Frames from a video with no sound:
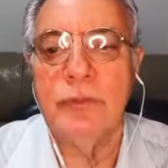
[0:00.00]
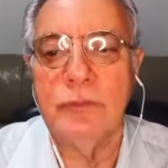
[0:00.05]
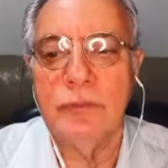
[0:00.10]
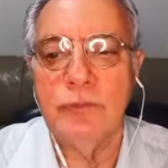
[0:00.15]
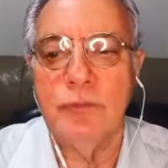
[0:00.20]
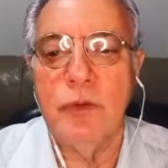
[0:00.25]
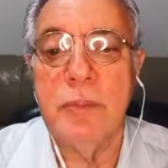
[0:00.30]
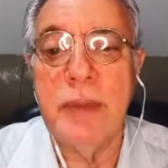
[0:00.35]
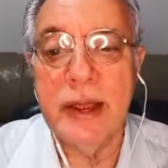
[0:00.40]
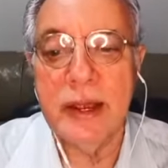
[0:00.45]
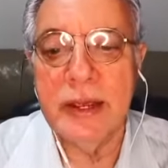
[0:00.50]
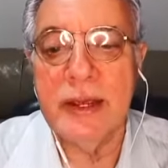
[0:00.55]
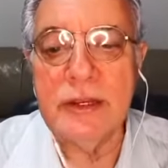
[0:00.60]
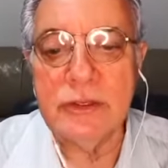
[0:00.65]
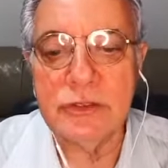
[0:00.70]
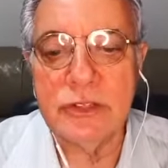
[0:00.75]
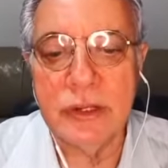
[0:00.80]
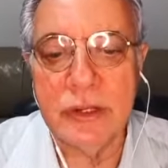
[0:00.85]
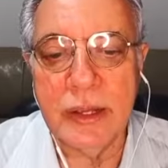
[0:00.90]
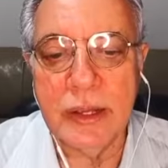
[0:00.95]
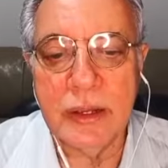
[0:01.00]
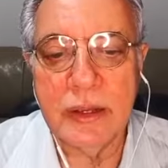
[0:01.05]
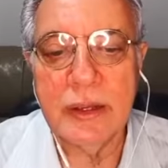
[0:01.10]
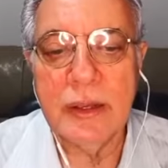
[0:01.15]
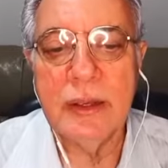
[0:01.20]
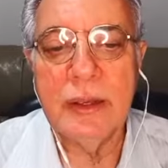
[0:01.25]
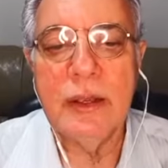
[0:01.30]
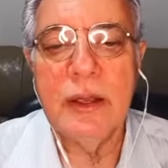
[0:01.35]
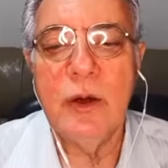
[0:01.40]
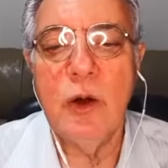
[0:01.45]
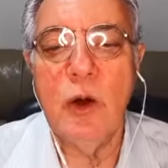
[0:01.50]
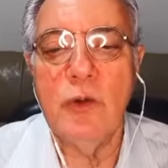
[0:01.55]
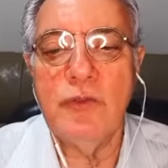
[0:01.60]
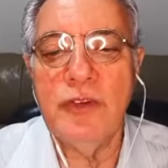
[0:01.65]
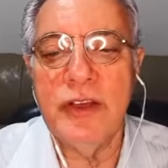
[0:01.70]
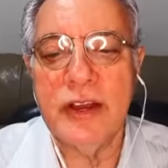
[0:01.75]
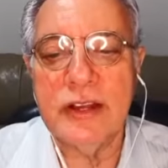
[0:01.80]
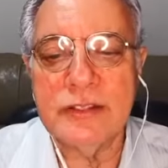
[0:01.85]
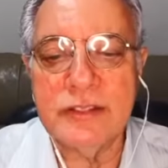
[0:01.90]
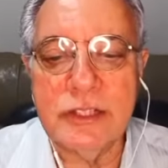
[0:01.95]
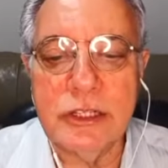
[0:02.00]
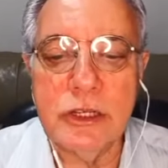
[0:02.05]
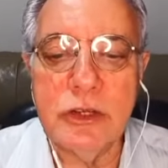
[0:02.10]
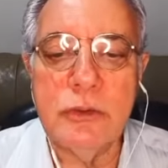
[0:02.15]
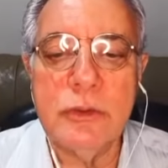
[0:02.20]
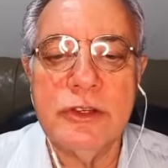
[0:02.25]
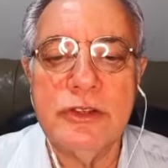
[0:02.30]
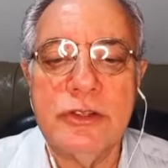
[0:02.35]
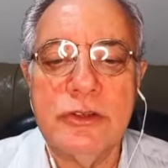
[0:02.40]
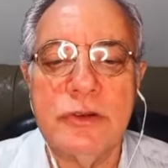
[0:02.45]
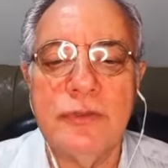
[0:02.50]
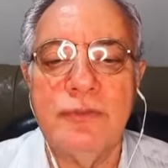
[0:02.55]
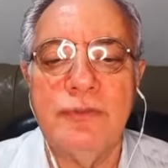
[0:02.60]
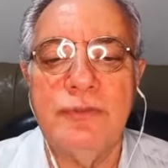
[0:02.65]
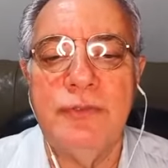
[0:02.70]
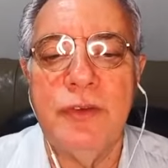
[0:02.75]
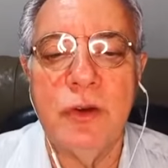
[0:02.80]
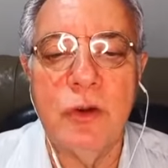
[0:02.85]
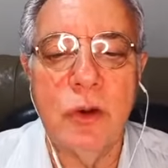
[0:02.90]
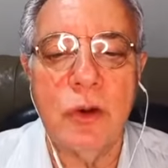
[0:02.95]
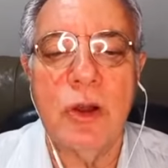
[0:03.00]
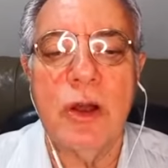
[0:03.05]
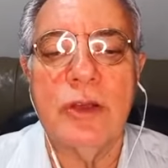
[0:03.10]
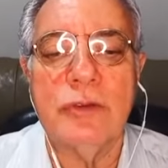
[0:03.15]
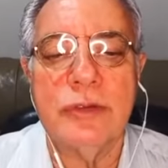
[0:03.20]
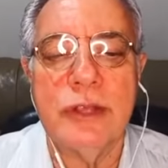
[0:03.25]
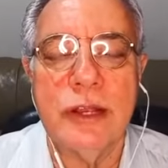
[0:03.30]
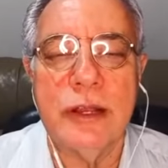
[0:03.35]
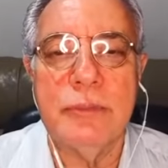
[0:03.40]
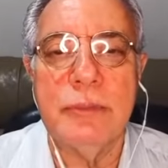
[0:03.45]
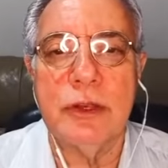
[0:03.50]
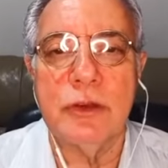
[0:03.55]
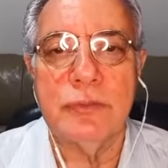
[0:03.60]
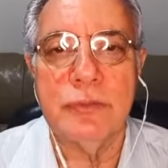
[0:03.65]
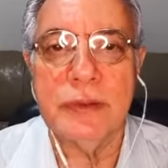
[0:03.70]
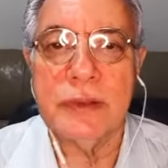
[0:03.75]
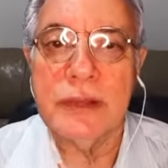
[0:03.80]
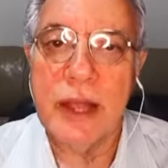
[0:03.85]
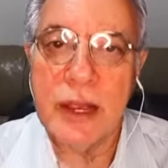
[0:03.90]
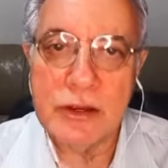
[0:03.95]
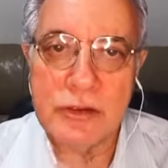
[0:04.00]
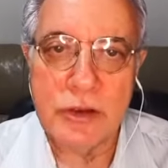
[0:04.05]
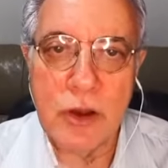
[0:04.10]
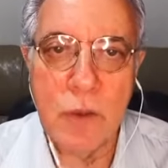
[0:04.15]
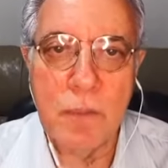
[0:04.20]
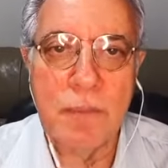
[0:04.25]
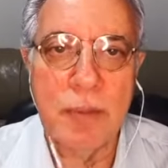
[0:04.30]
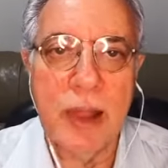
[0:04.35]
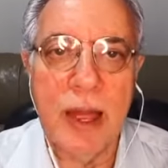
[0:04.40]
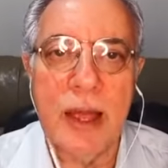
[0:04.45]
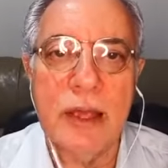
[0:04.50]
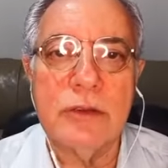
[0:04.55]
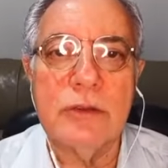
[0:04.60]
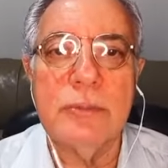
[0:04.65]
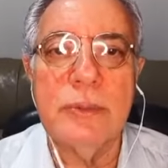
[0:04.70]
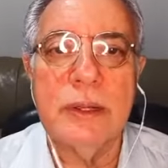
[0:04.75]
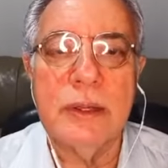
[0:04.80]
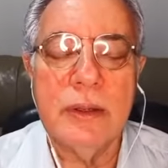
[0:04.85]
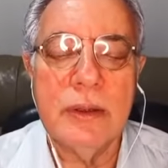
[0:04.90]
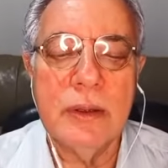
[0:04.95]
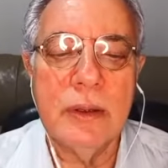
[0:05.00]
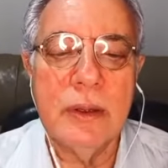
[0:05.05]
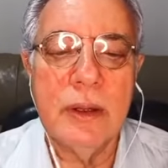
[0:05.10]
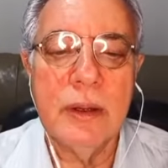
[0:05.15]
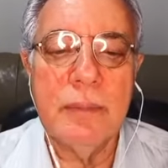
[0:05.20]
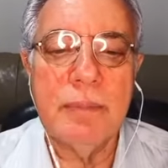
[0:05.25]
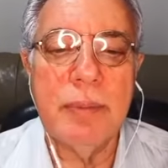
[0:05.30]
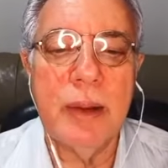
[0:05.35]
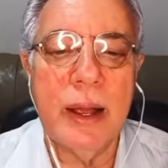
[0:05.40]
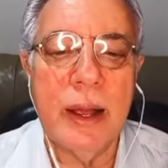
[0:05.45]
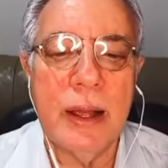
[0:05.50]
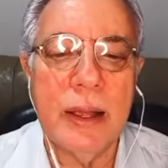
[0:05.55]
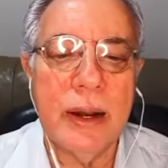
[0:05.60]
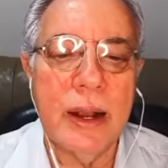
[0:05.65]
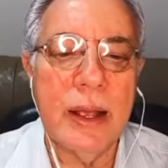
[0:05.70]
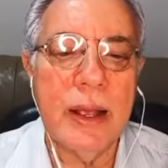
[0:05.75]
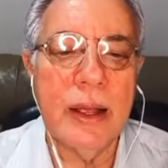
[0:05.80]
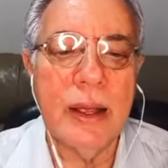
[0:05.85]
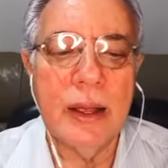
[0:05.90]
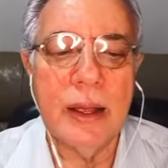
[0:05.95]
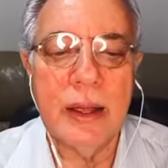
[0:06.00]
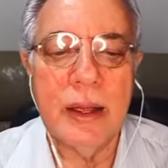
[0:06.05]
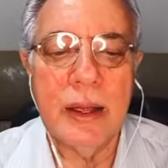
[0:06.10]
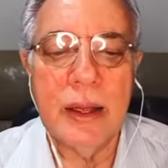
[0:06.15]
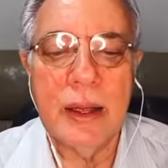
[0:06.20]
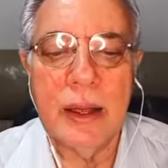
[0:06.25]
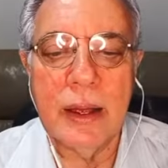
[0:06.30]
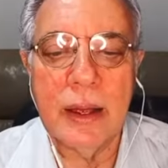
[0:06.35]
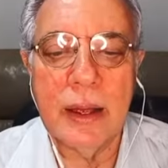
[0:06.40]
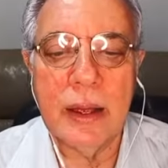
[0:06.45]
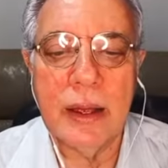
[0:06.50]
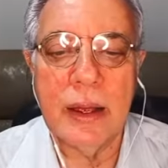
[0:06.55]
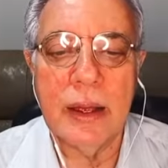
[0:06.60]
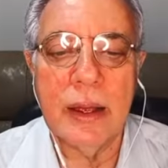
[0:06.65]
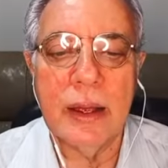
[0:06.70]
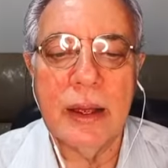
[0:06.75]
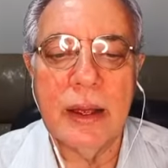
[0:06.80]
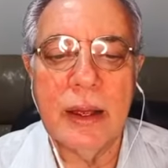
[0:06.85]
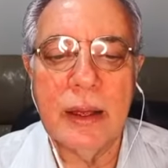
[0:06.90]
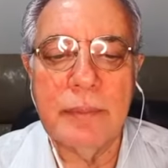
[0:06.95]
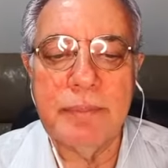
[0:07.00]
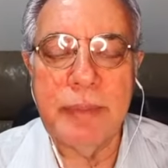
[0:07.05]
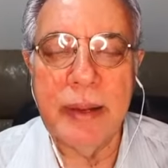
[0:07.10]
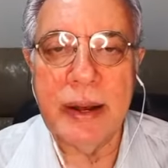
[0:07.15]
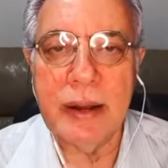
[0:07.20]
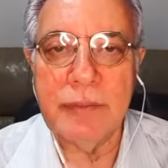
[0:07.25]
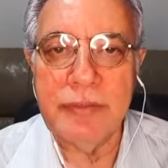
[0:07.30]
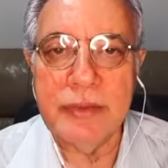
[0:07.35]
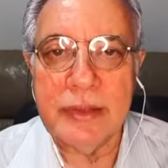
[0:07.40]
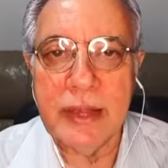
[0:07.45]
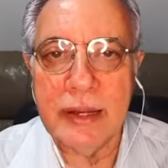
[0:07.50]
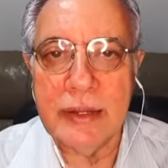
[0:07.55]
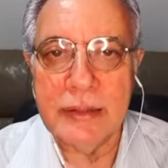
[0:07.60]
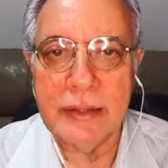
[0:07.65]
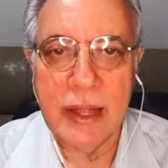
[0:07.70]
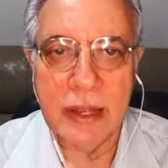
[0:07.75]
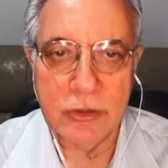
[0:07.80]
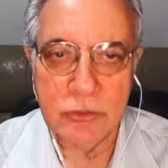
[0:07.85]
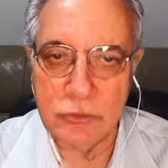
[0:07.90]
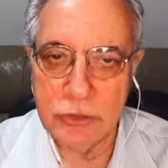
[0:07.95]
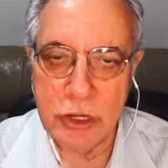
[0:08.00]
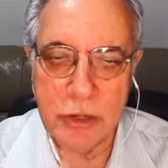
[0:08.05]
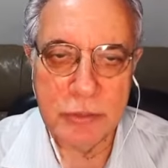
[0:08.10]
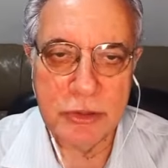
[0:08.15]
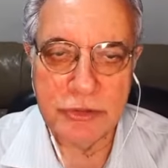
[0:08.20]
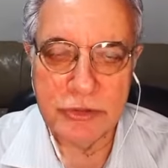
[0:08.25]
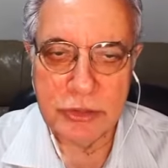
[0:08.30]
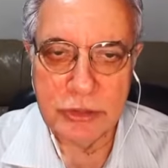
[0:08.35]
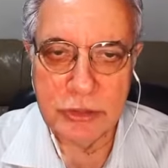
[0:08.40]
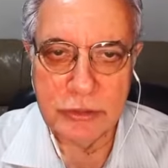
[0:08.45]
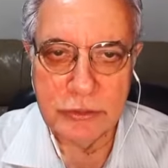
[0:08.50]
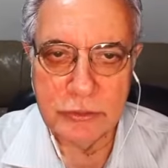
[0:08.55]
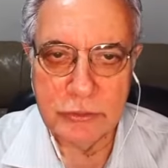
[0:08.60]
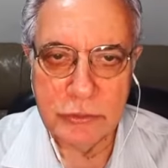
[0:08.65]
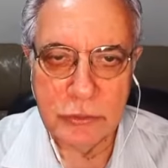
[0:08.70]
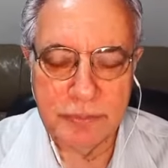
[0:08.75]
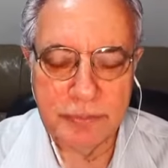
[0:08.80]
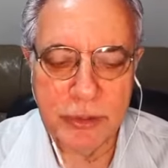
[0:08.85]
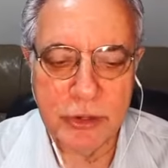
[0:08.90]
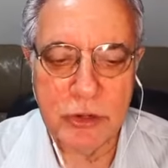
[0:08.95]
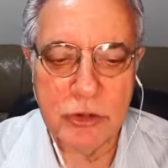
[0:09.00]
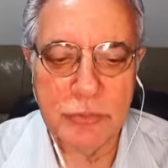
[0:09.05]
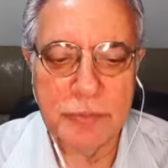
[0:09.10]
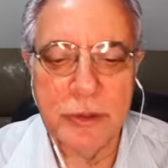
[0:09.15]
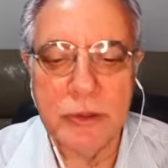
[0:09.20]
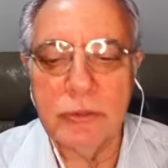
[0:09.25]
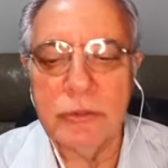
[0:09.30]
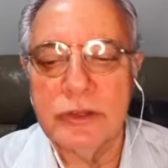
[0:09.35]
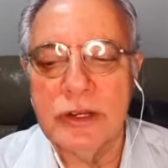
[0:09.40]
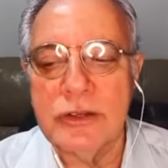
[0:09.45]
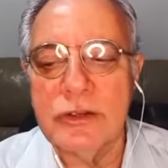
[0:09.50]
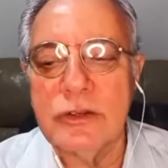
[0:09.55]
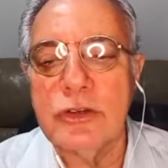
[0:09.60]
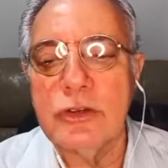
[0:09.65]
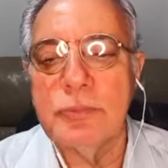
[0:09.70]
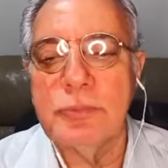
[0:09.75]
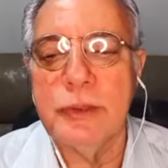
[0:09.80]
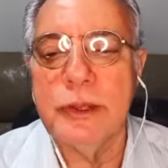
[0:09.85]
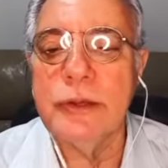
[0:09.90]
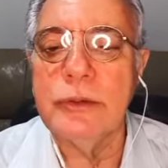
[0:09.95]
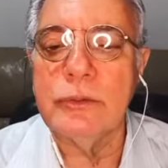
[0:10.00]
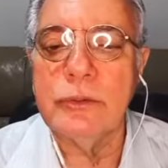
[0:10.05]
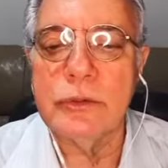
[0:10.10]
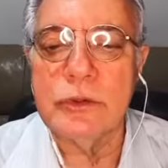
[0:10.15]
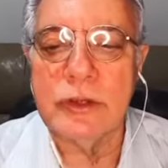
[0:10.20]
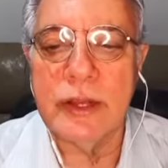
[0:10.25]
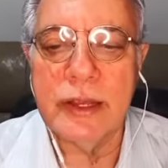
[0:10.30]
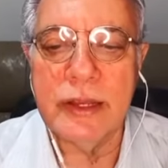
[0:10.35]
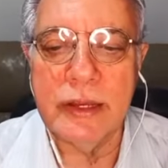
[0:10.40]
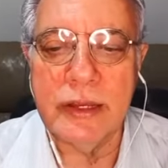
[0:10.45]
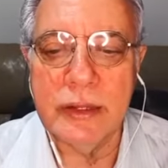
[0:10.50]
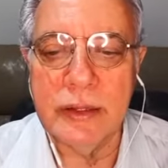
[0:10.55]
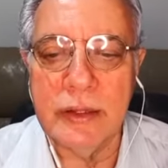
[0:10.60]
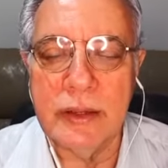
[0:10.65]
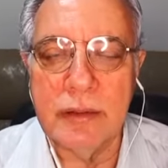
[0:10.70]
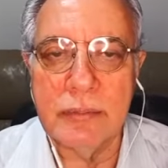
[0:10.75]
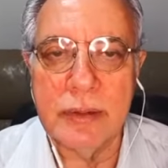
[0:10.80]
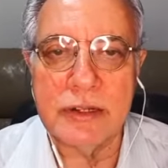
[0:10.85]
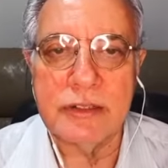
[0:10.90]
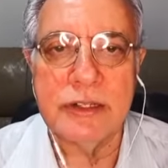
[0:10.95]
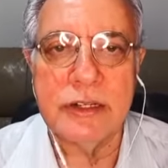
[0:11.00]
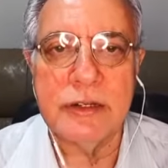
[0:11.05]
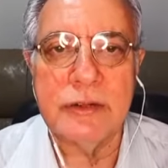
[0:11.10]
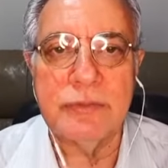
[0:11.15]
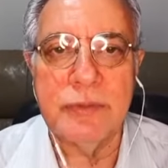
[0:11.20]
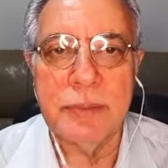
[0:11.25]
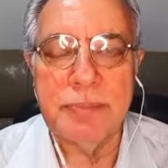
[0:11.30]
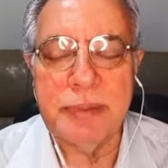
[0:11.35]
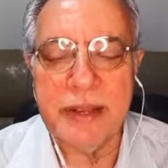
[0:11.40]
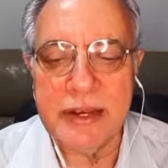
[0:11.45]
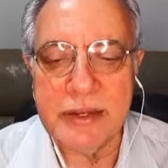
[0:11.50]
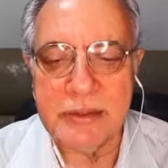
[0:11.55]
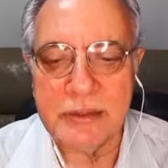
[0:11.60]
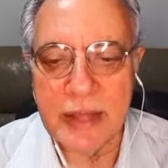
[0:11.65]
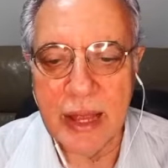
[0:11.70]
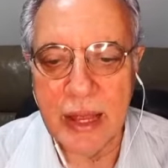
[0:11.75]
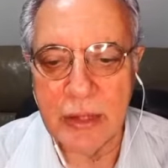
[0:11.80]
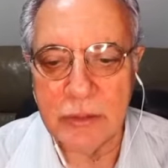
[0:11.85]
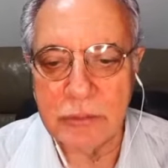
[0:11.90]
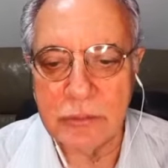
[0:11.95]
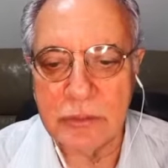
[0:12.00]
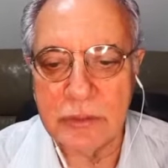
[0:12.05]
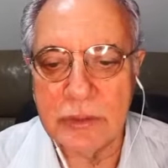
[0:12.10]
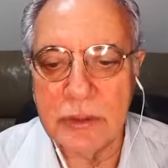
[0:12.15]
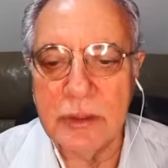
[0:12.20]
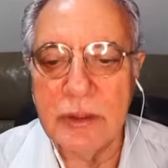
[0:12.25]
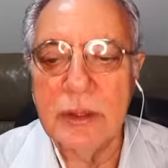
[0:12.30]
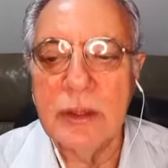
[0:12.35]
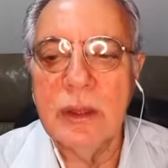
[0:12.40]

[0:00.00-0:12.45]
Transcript: fumegante, né, ofereciam esses vigorosos elementos vitais, que é o plasma, para ah, para a vitalidade, digamos assim, do perispírito desses espíritos ainda bastante vampirizados. Né?